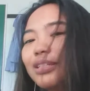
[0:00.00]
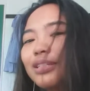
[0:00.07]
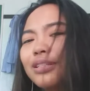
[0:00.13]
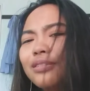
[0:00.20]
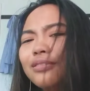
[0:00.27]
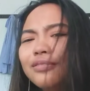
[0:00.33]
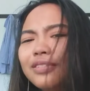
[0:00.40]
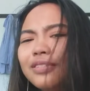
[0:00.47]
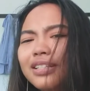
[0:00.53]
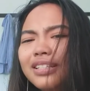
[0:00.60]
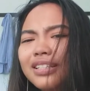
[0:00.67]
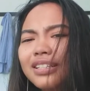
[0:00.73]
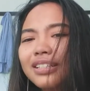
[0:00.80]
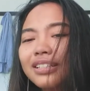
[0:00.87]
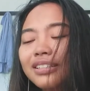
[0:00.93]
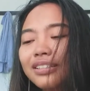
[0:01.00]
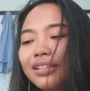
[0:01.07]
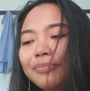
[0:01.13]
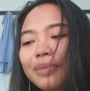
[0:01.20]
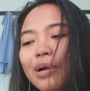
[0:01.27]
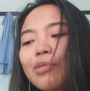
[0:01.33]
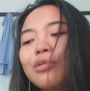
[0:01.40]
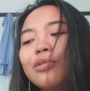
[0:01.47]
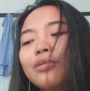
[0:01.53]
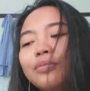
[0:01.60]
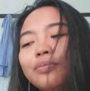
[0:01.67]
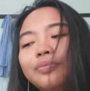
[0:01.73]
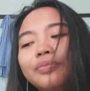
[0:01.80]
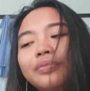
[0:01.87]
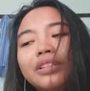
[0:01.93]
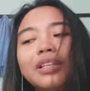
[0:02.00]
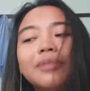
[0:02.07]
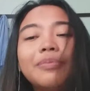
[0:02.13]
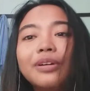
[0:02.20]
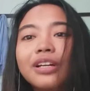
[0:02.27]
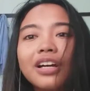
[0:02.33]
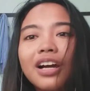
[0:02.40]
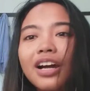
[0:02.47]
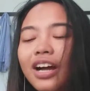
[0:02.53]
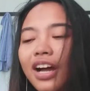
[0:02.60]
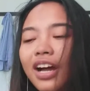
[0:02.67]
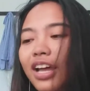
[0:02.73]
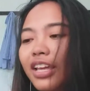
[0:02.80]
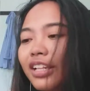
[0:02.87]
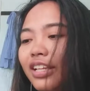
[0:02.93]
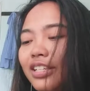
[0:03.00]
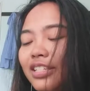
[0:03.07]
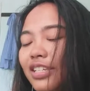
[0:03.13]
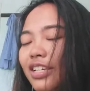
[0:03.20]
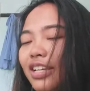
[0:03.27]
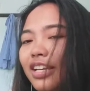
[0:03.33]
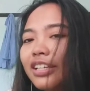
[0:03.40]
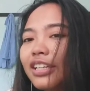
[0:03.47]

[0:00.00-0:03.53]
Ito ba? Ito pa ako, ito pa nakakain kasi nga